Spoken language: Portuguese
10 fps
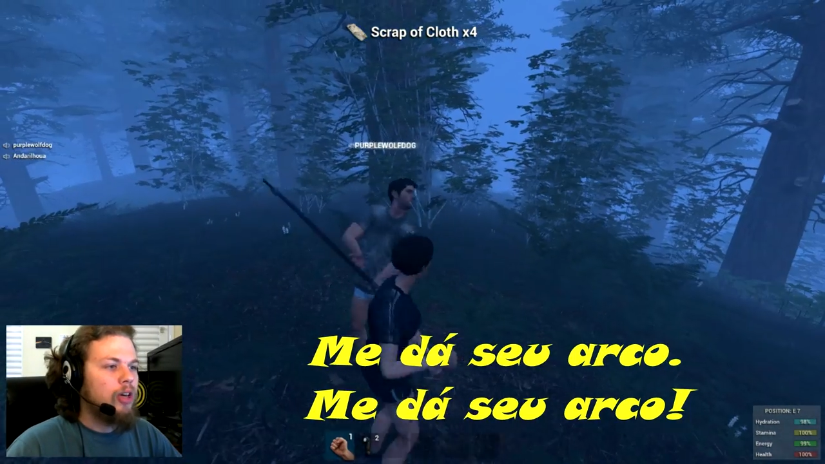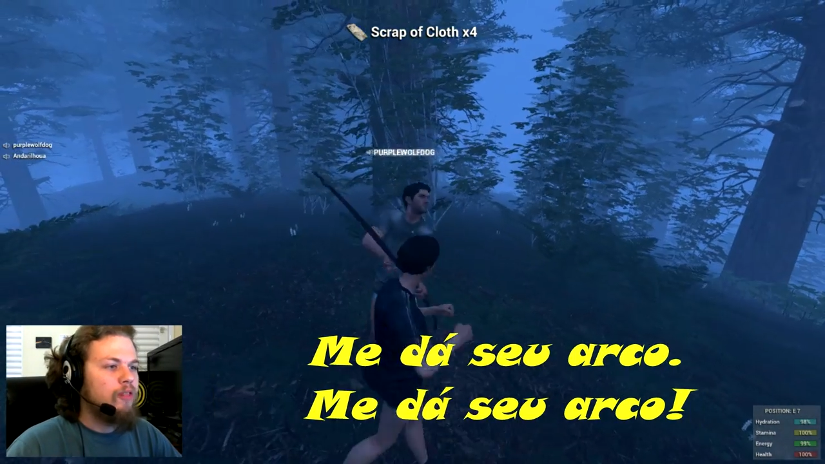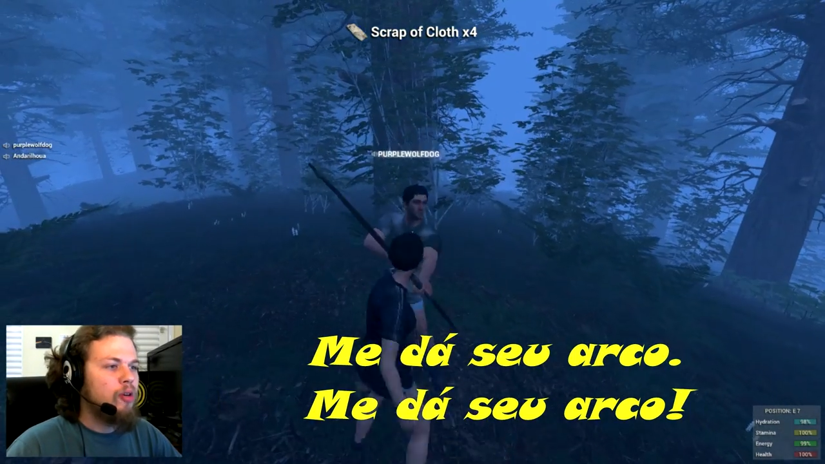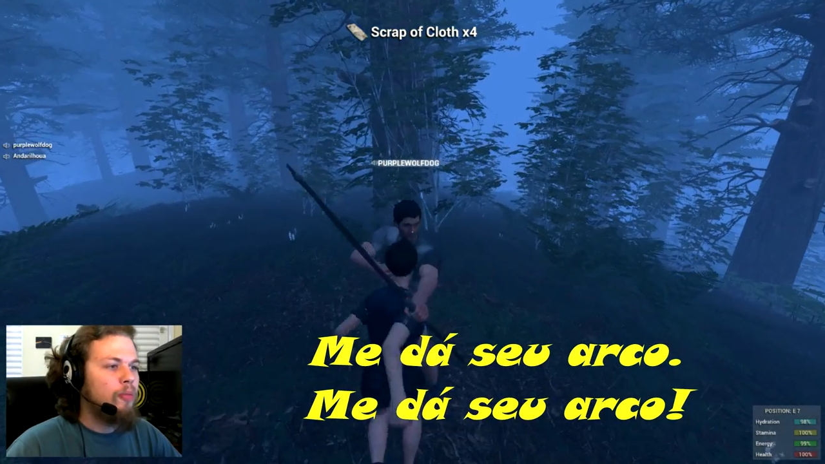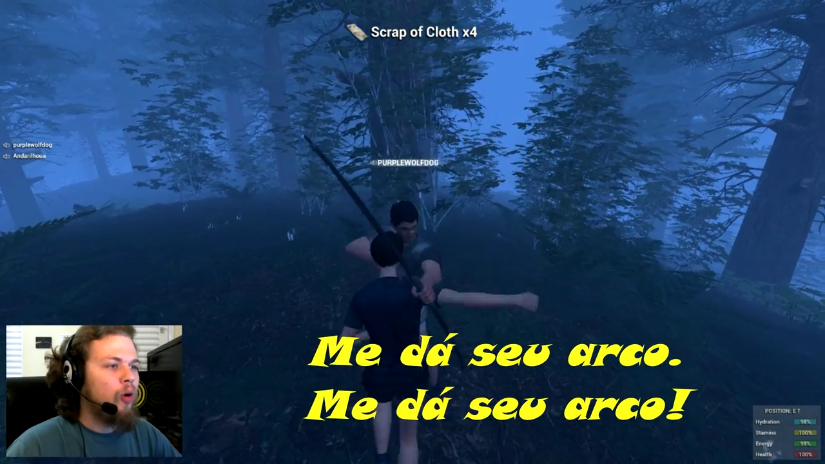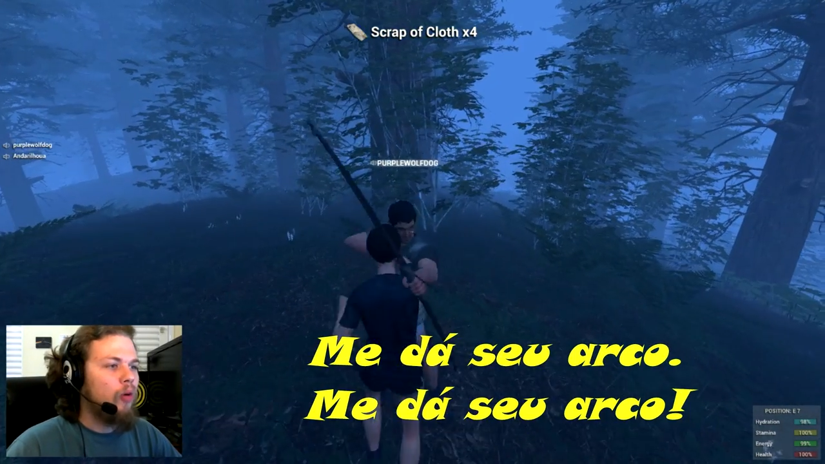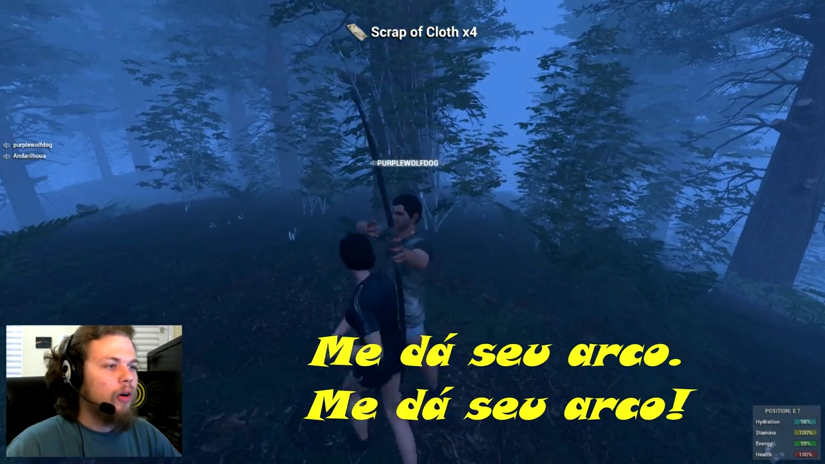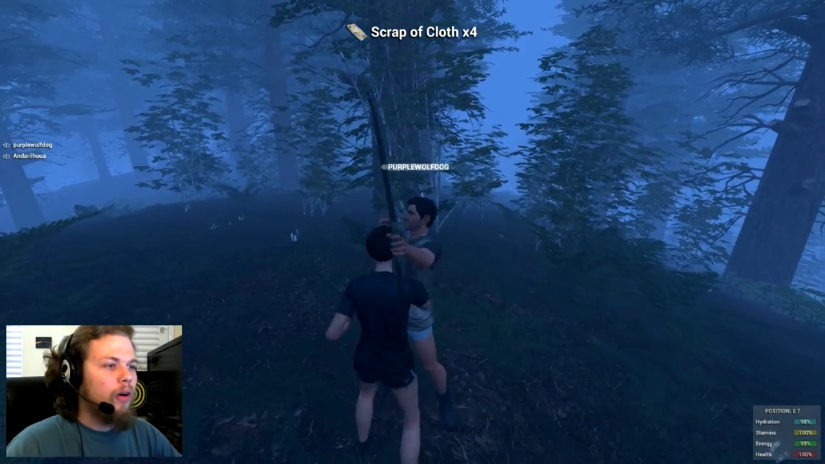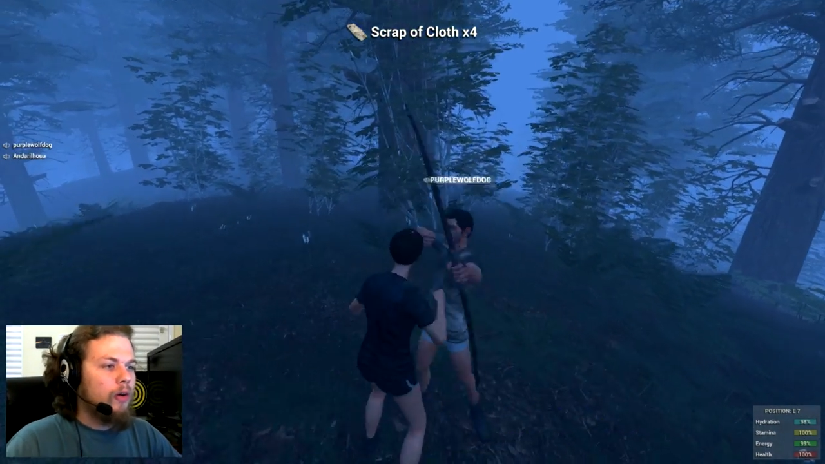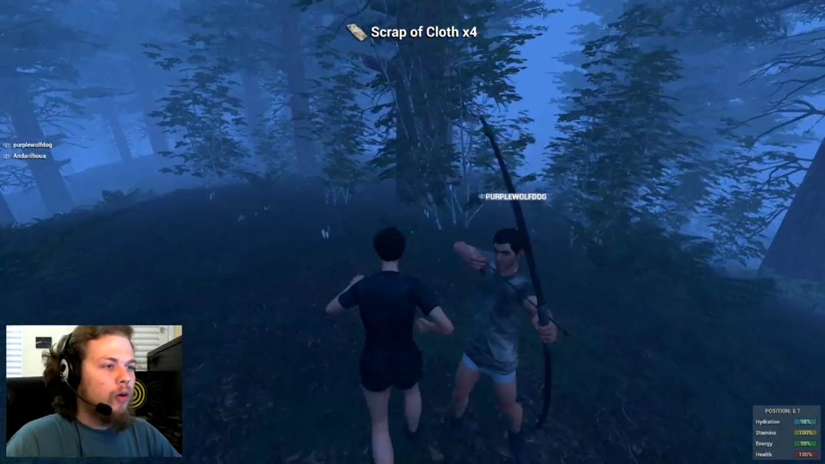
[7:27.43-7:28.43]
give me a bow.
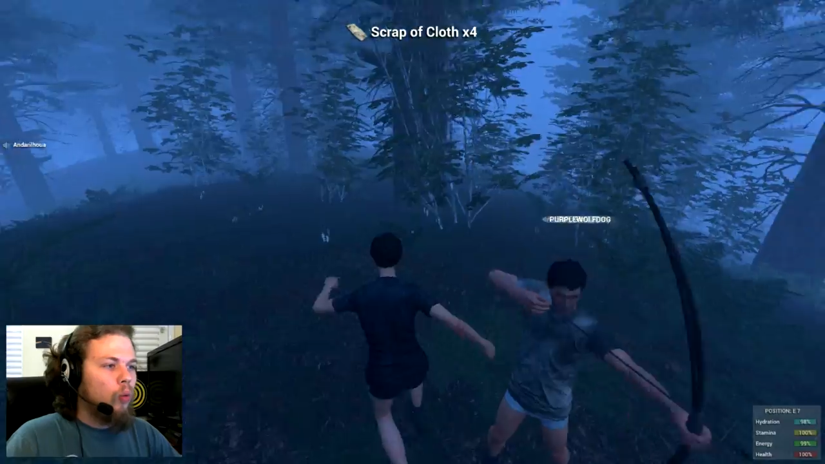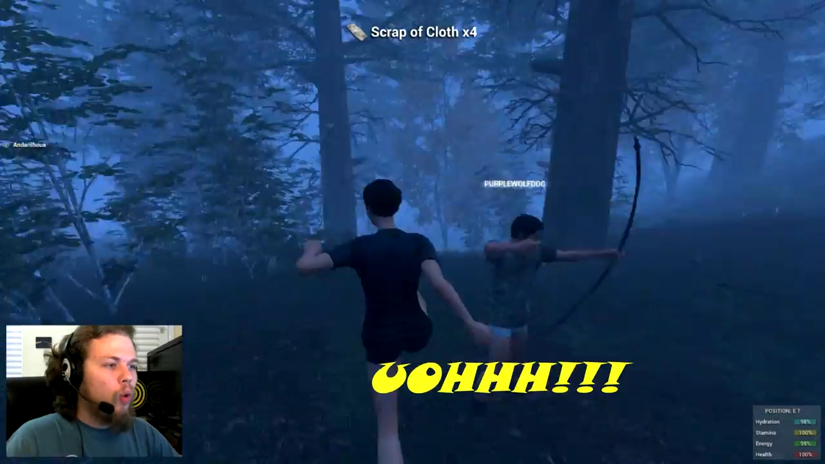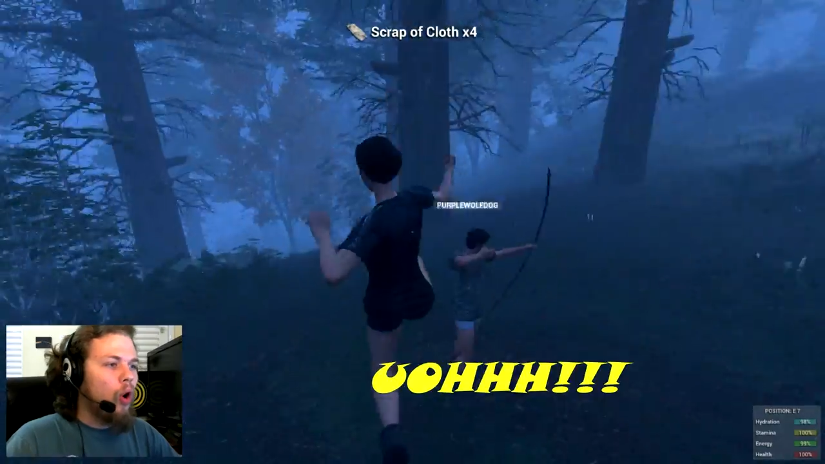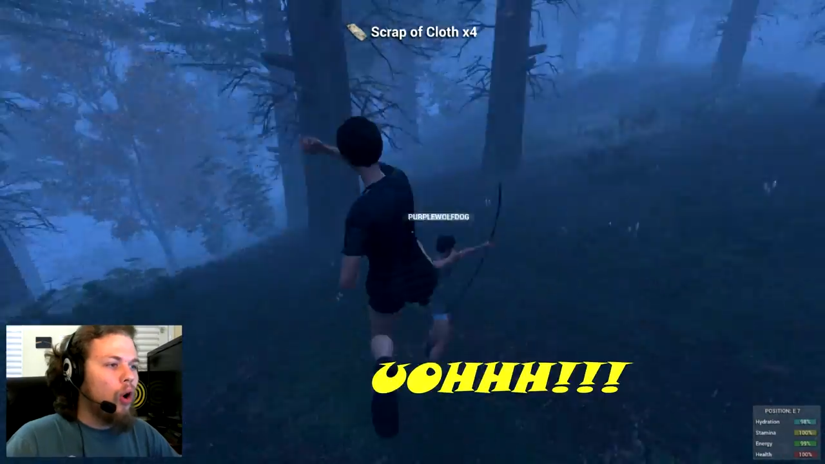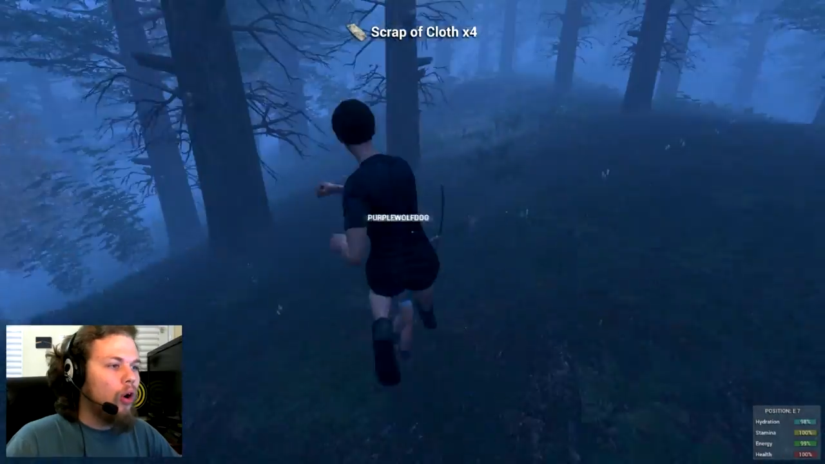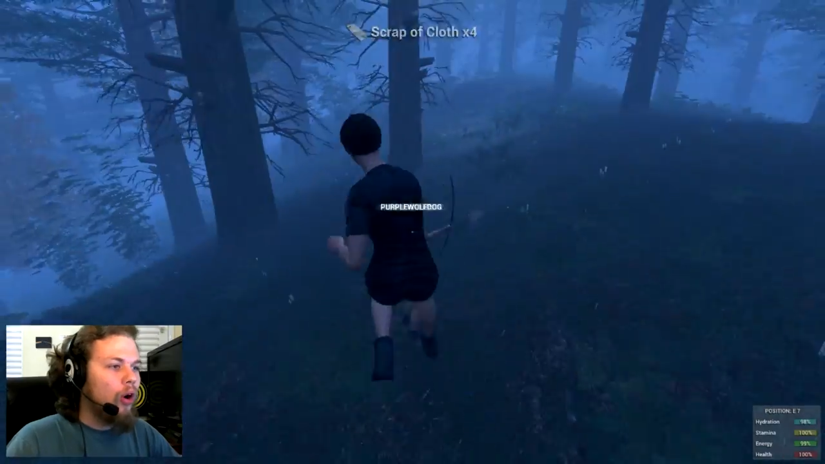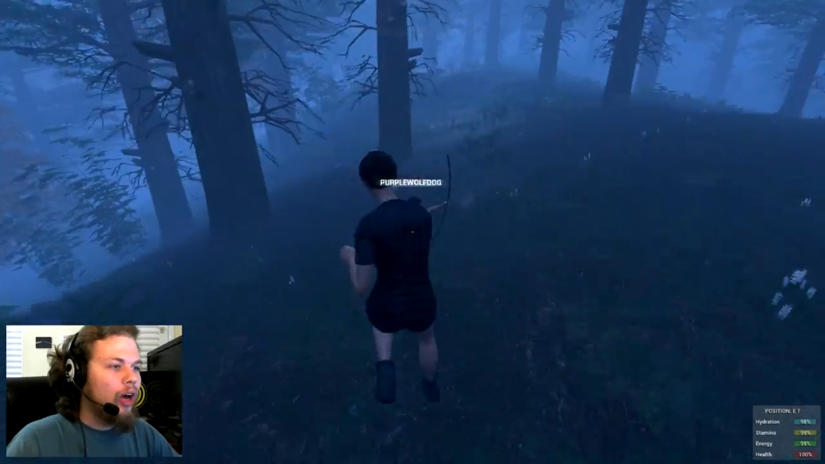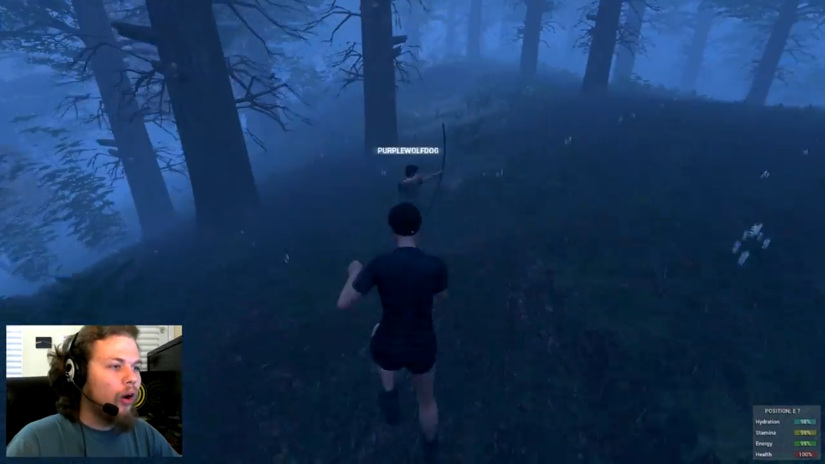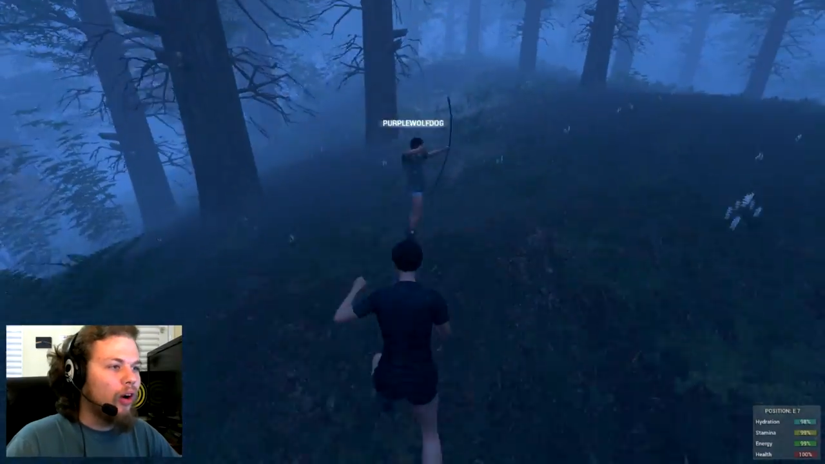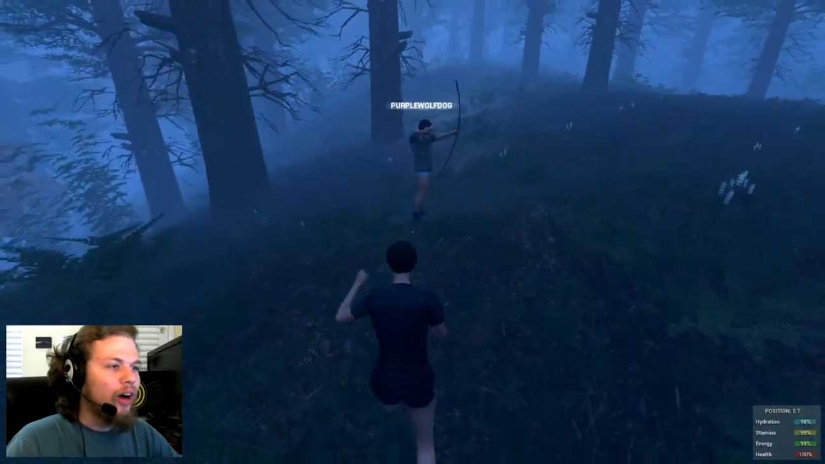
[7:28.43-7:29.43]
Uh,
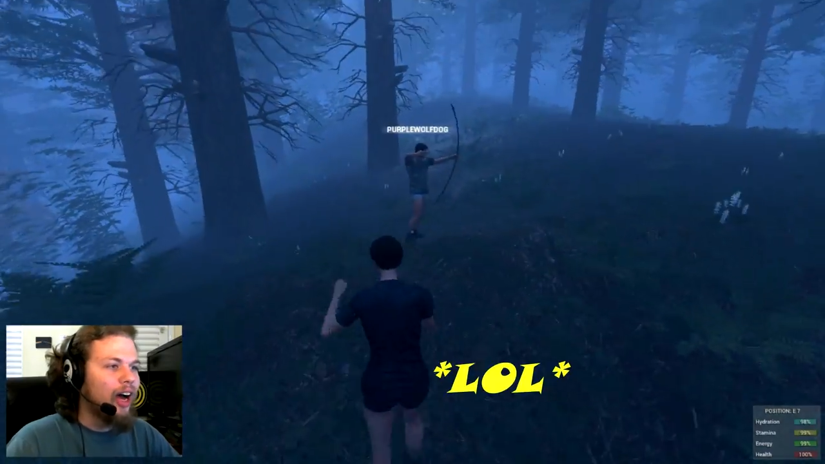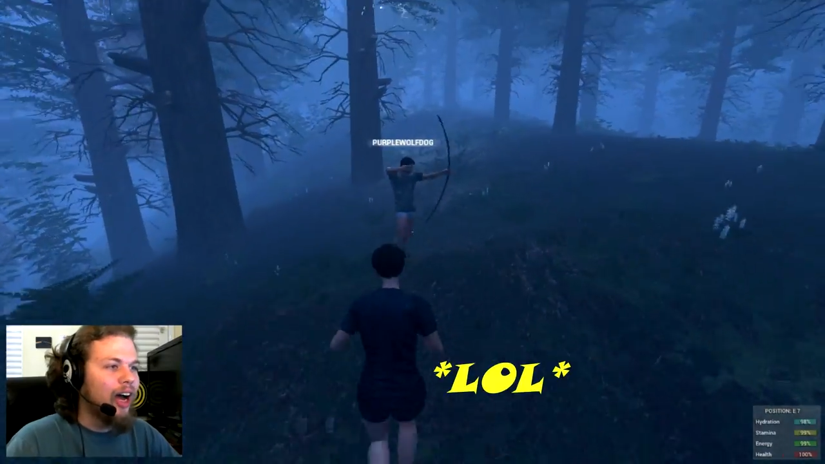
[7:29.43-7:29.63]
errou.